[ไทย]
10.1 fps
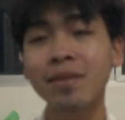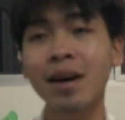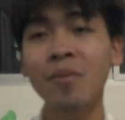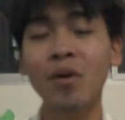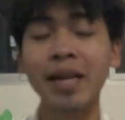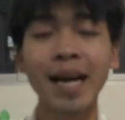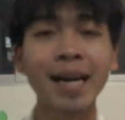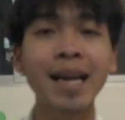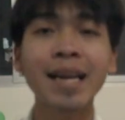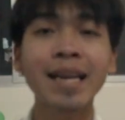เราบ่นอยาก
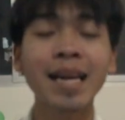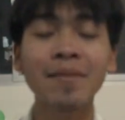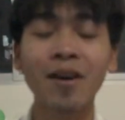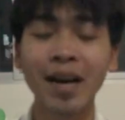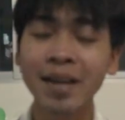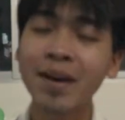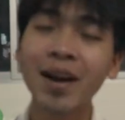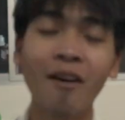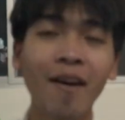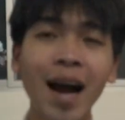ได้เลนนี้อะไรบอกเอ้ยแม่ง
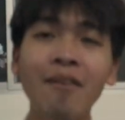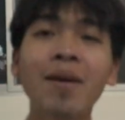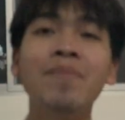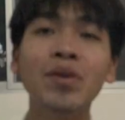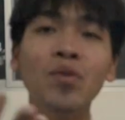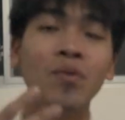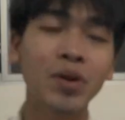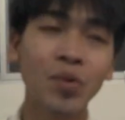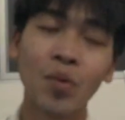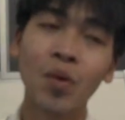ของเข้าอ่ะไปดูไปดู